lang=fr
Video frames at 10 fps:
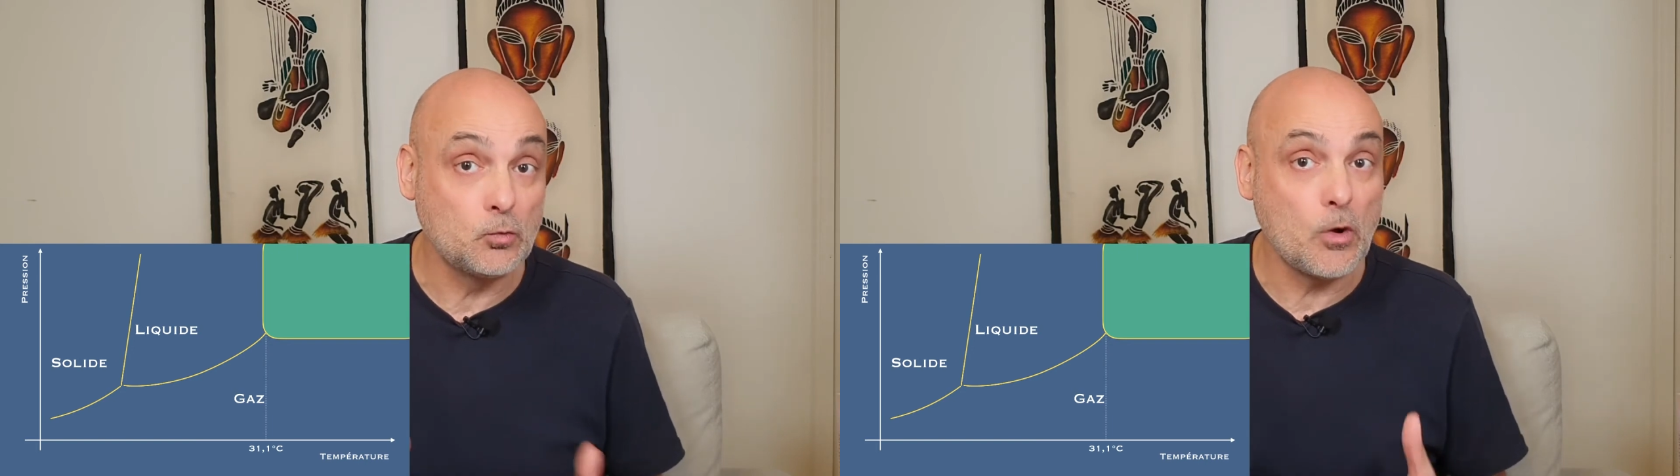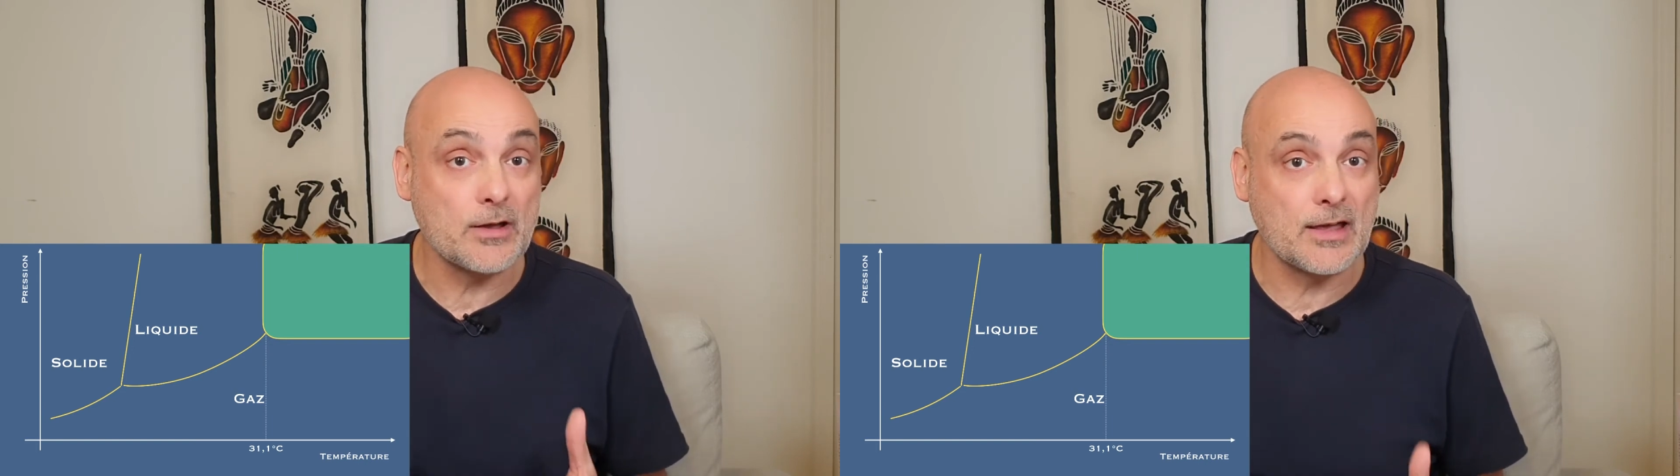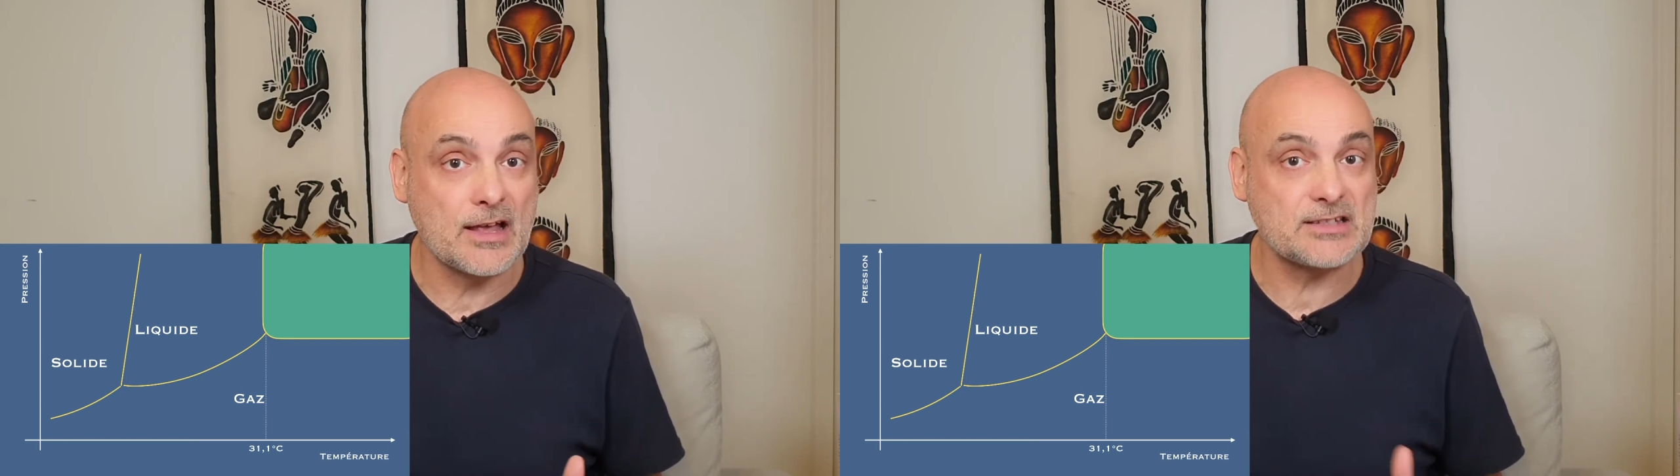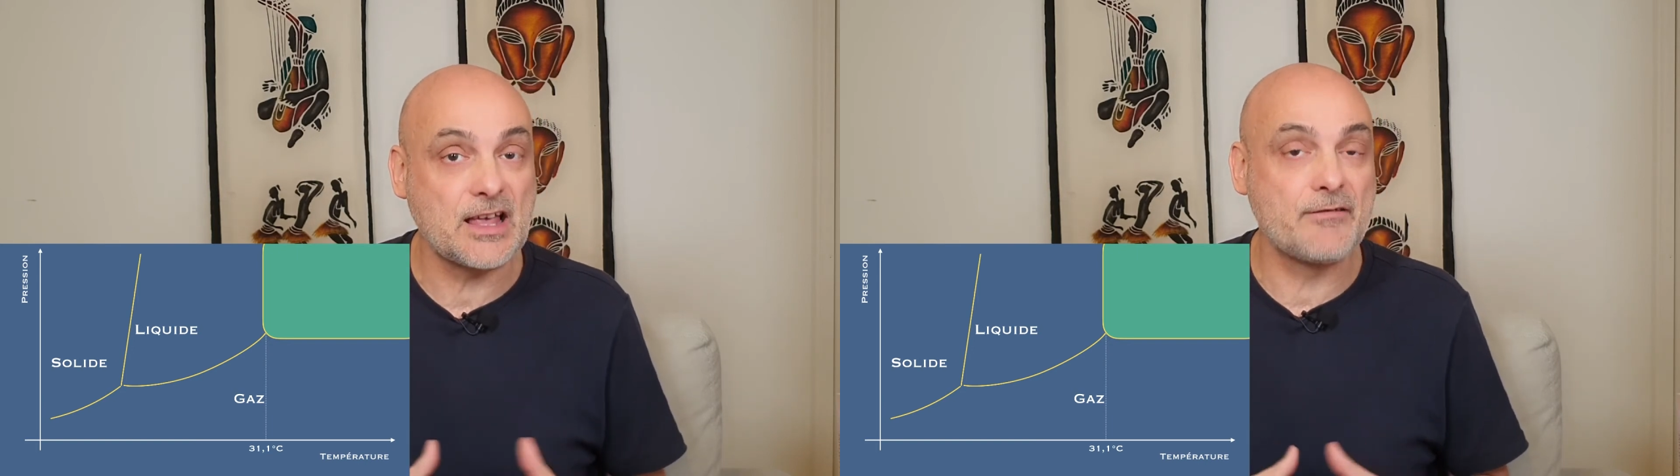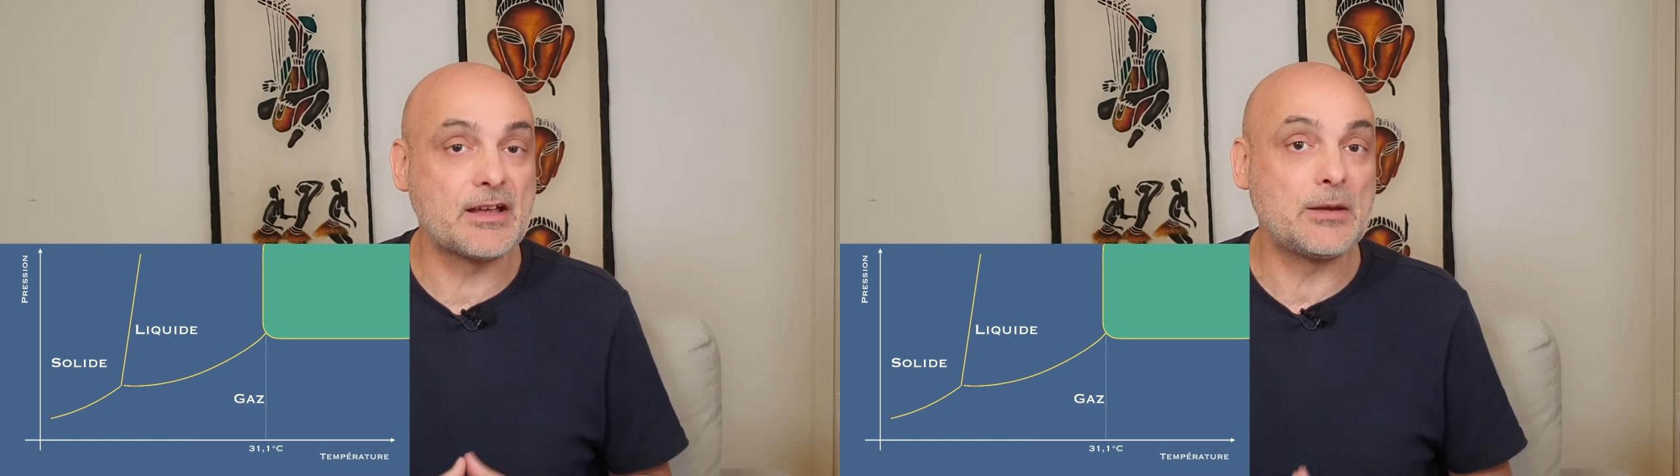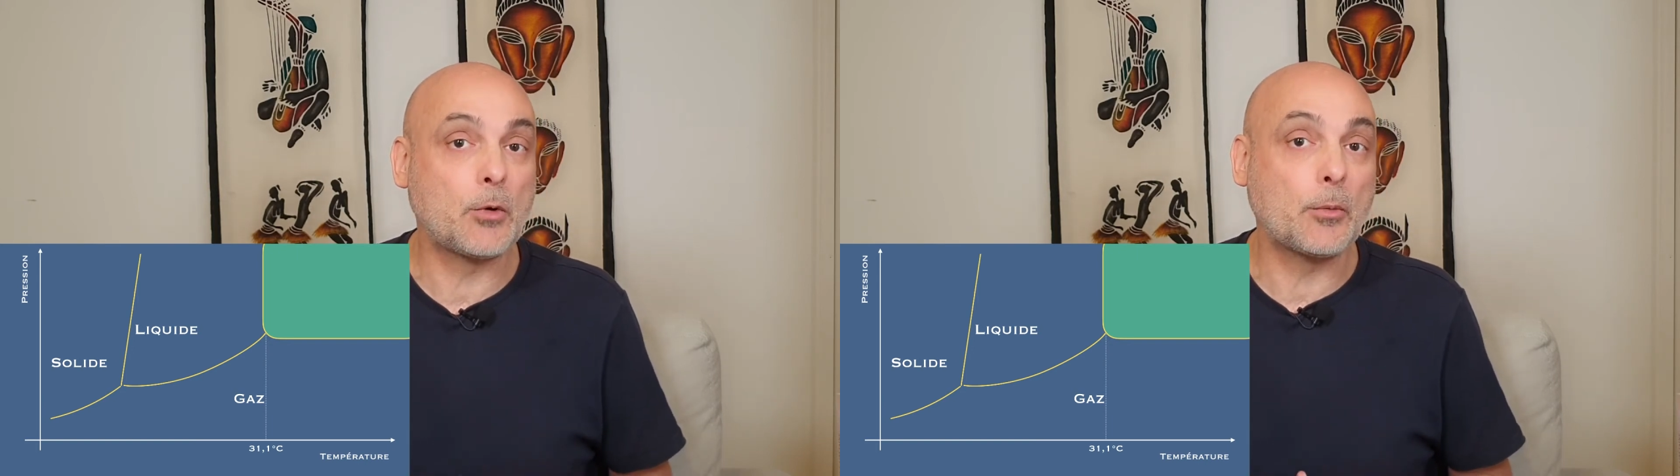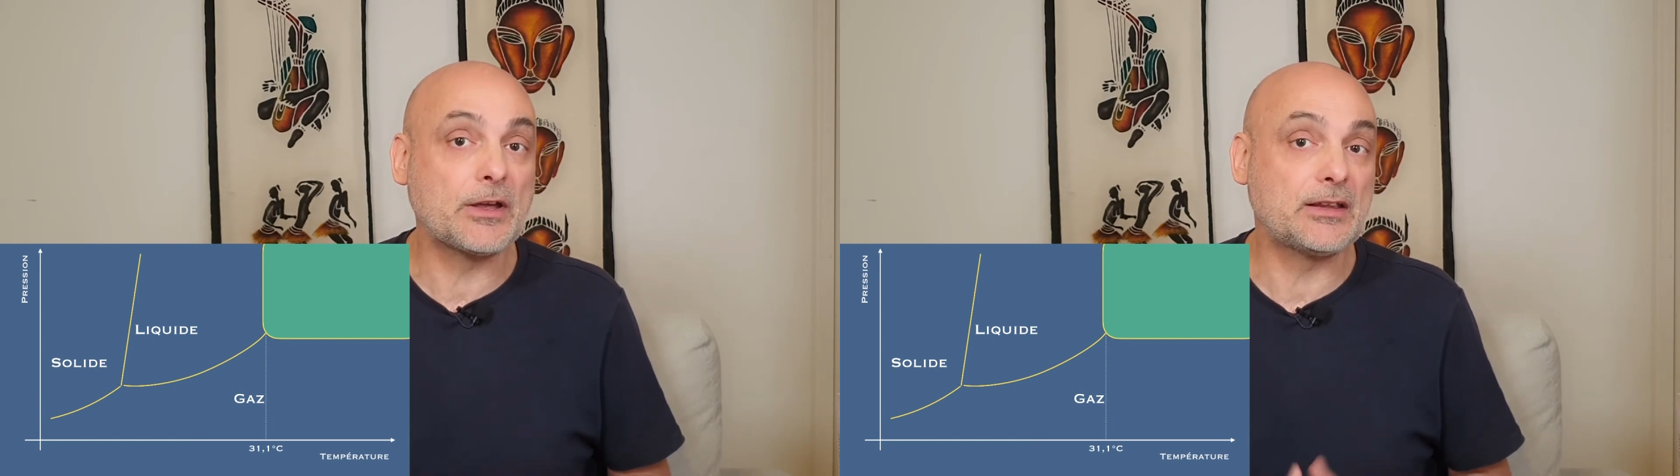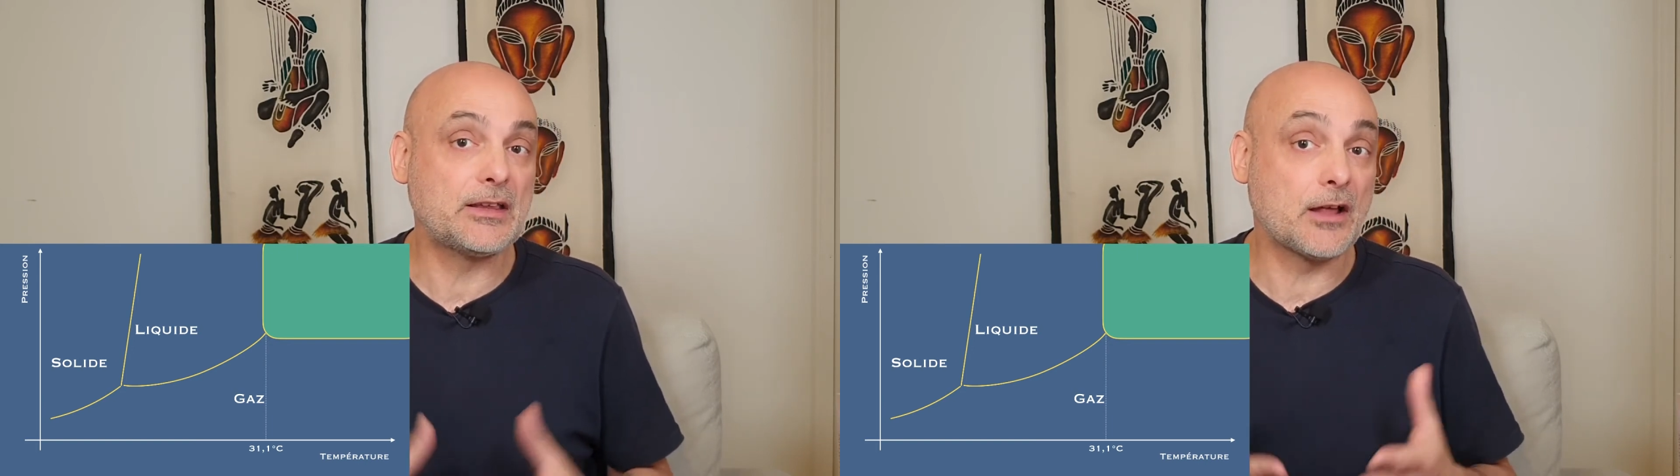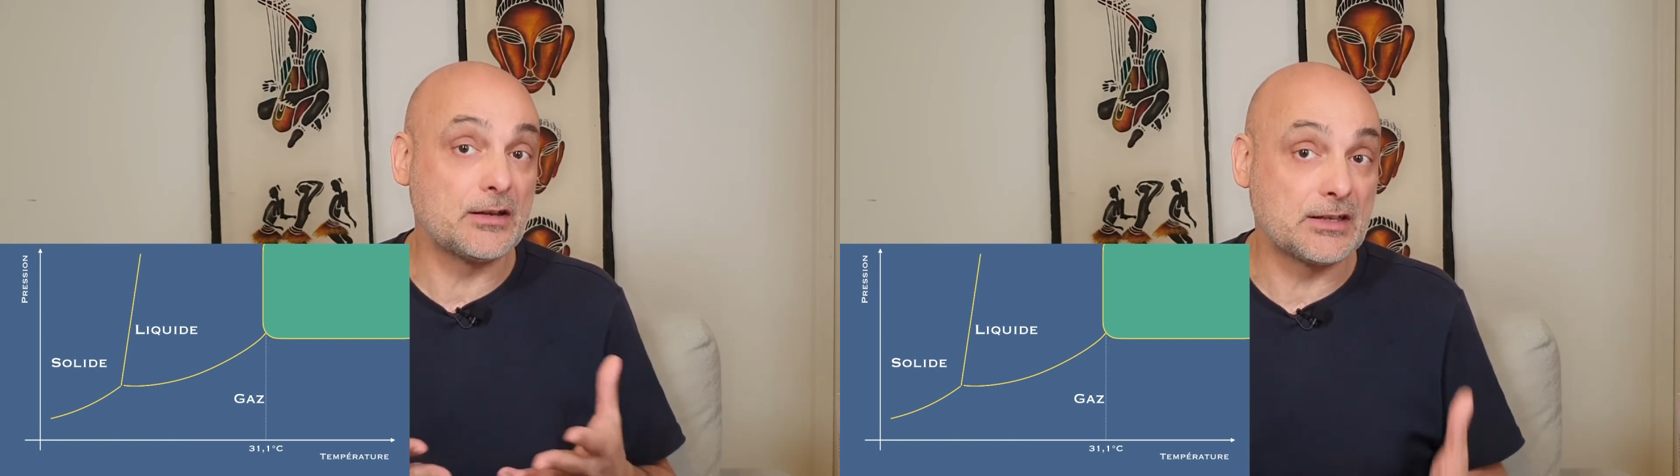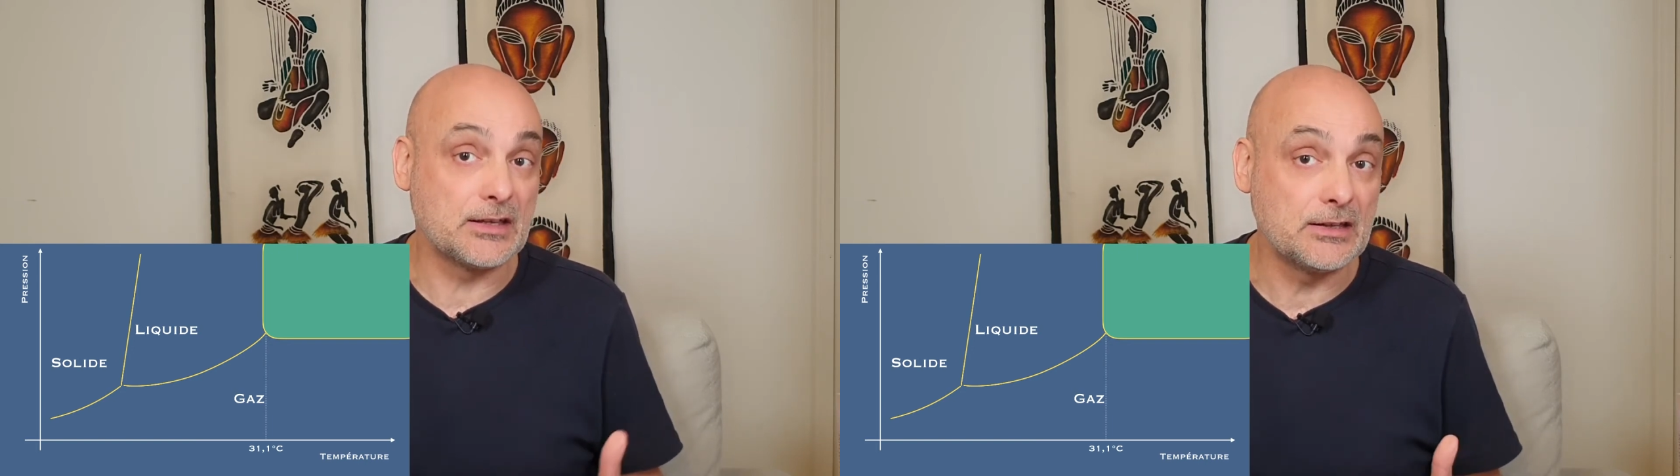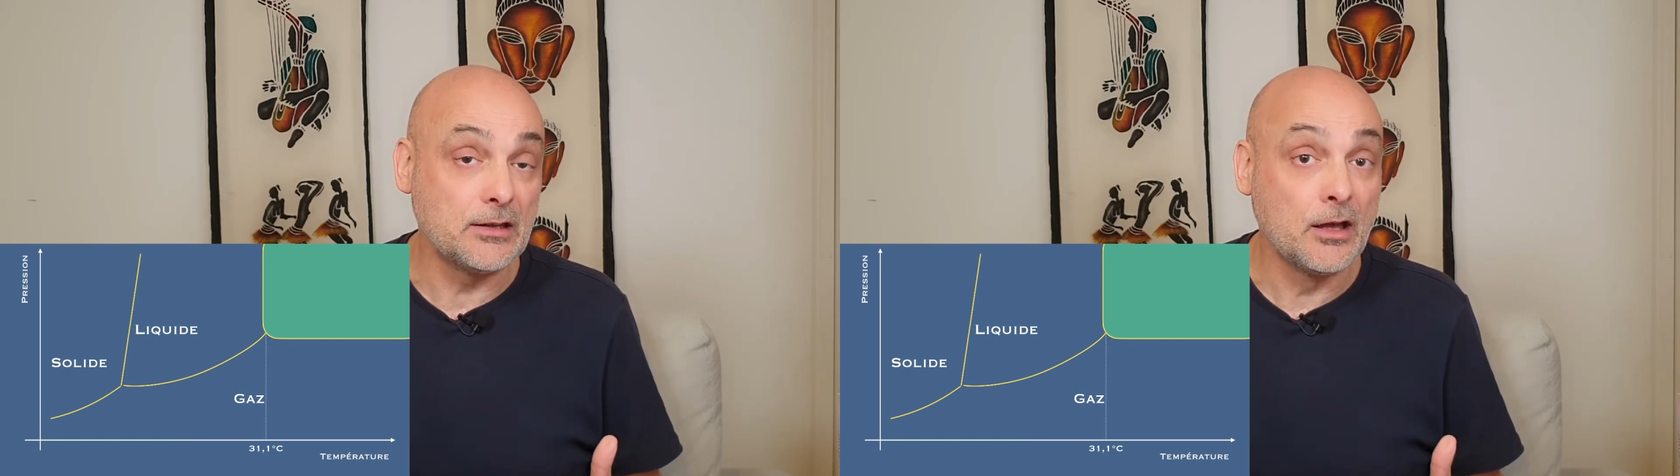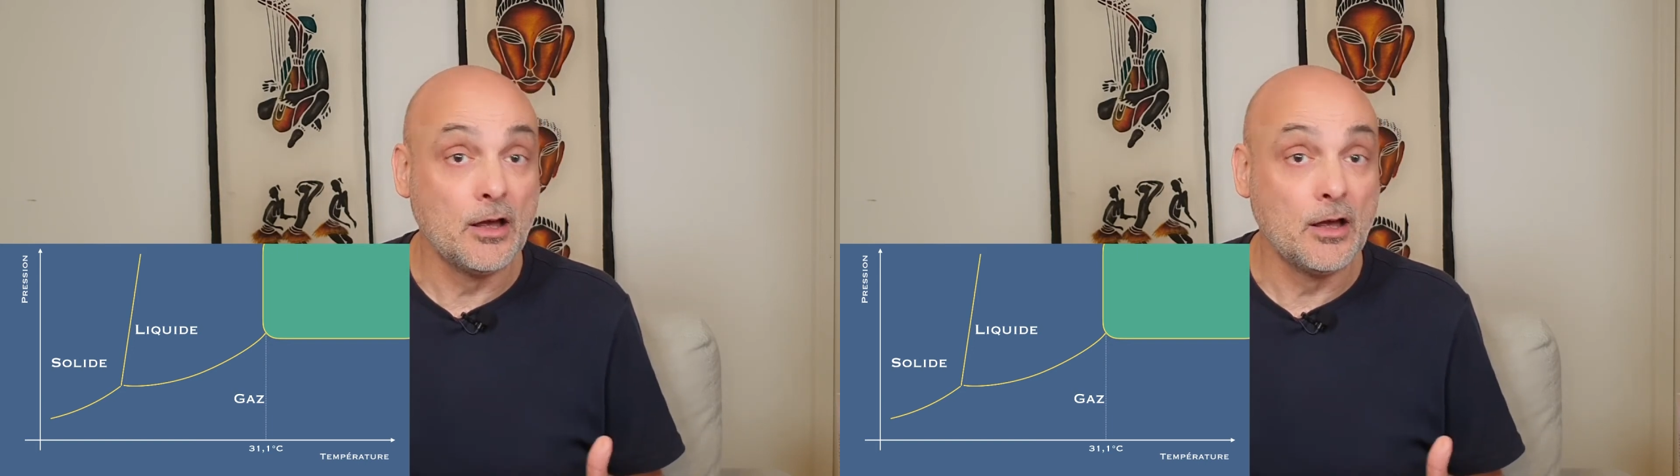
ou un gaz avec les propriétés d'un liquide,